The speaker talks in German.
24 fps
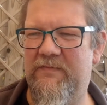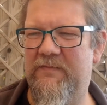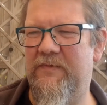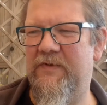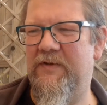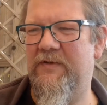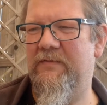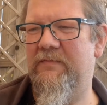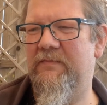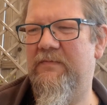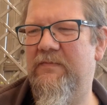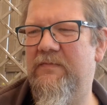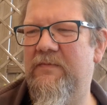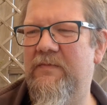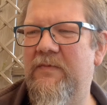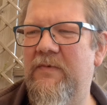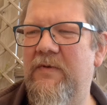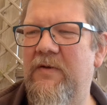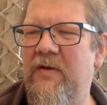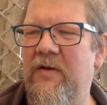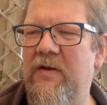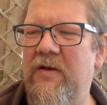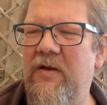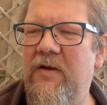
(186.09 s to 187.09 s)
Ja.
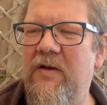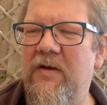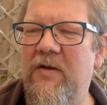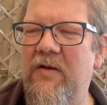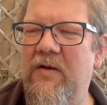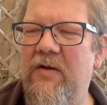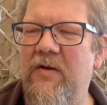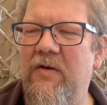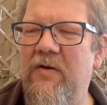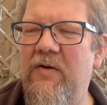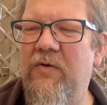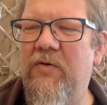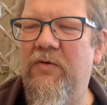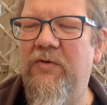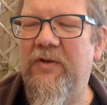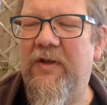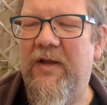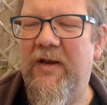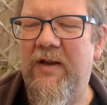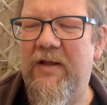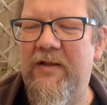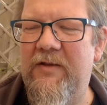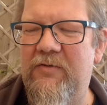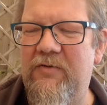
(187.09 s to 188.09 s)
Und
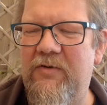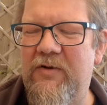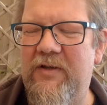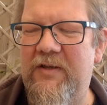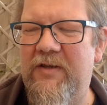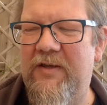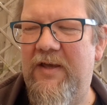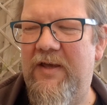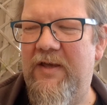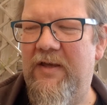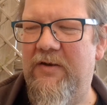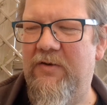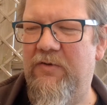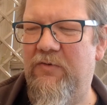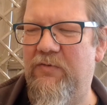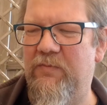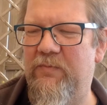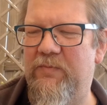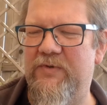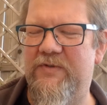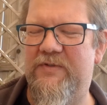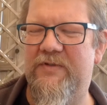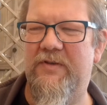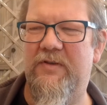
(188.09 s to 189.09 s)
dann natürlich eher noch
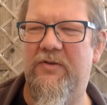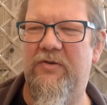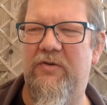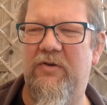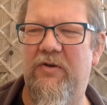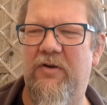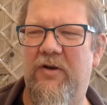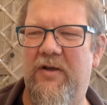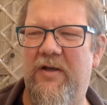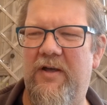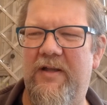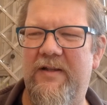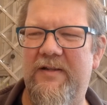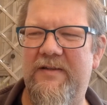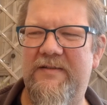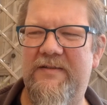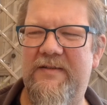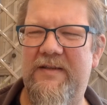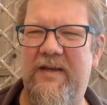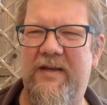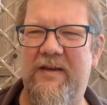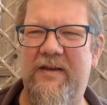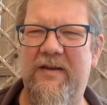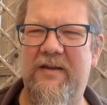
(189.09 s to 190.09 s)
ein bisschen jünger als
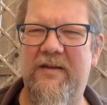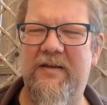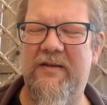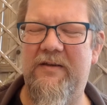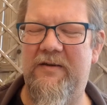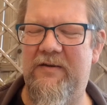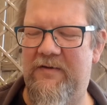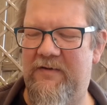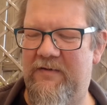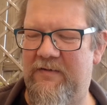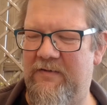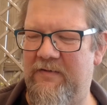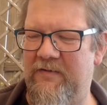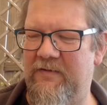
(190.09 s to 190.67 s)
die anderen,